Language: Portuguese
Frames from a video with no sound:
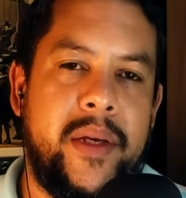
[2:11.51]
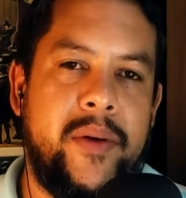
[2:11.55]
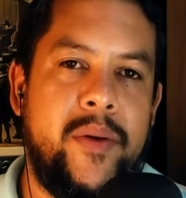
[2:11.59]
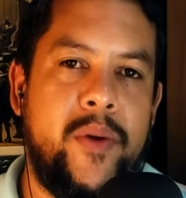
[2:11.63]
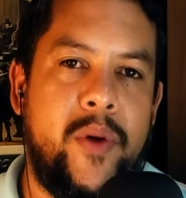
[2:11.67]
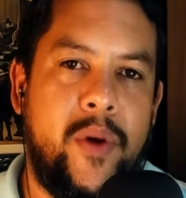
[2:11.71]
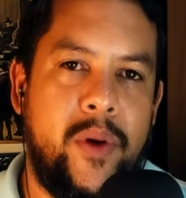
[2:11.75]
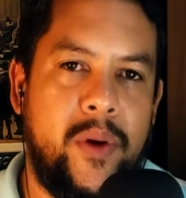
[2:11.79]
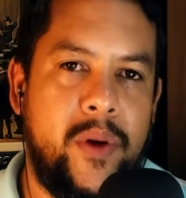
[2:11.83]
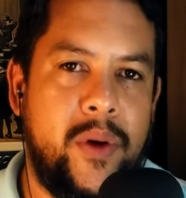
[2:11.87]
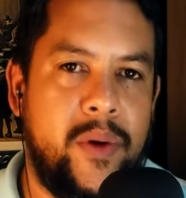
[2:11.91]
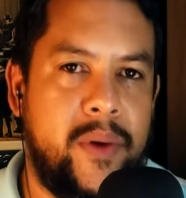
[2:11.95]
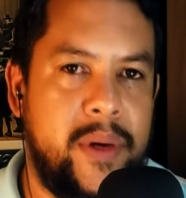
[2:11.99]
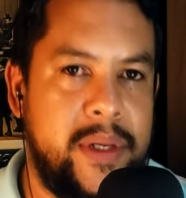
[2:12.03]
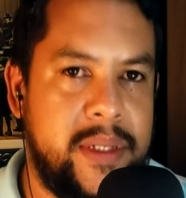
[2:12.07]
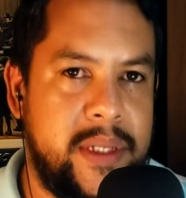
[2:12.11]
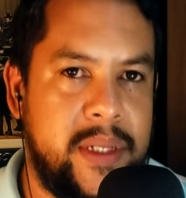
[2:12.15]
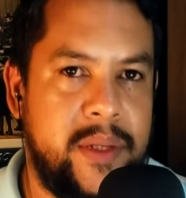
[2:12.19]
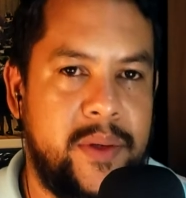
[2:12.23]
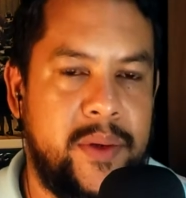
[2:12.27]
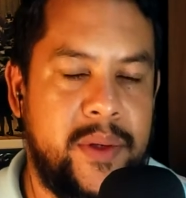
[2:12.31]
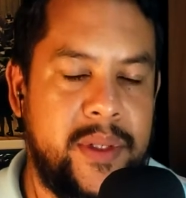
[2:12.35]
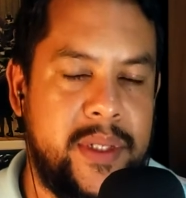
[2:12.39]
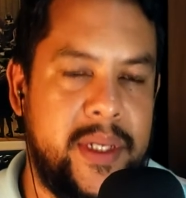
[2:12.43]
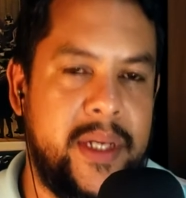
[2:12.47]
então eu coloco a
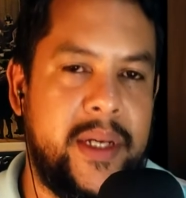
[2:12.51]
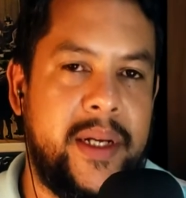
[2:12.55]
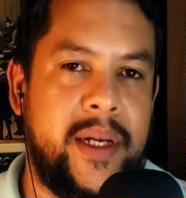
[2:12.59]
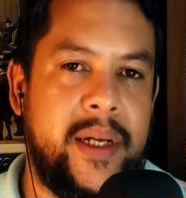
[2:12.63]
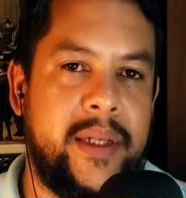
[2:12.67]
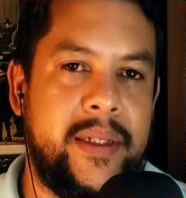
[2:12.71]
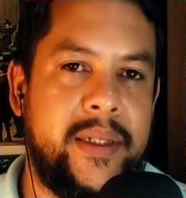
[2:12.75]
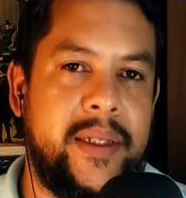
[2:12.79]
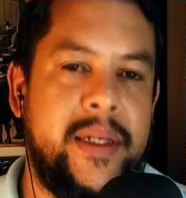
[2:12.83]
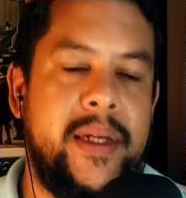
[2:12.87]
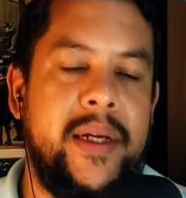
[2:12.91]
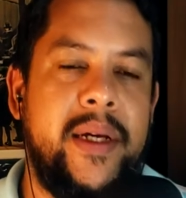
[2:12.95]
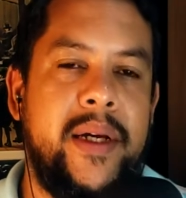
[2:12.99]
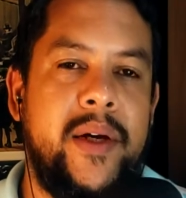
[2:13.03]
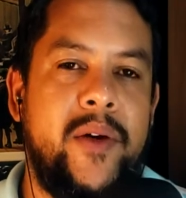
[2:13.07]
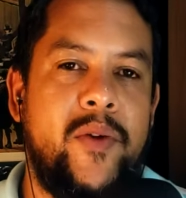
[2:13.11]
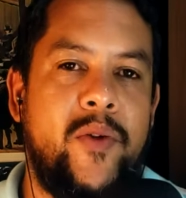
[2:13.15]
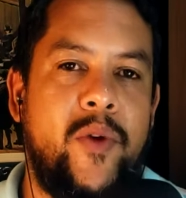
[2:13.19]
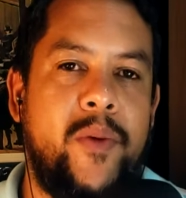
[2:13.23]
escritura sagrada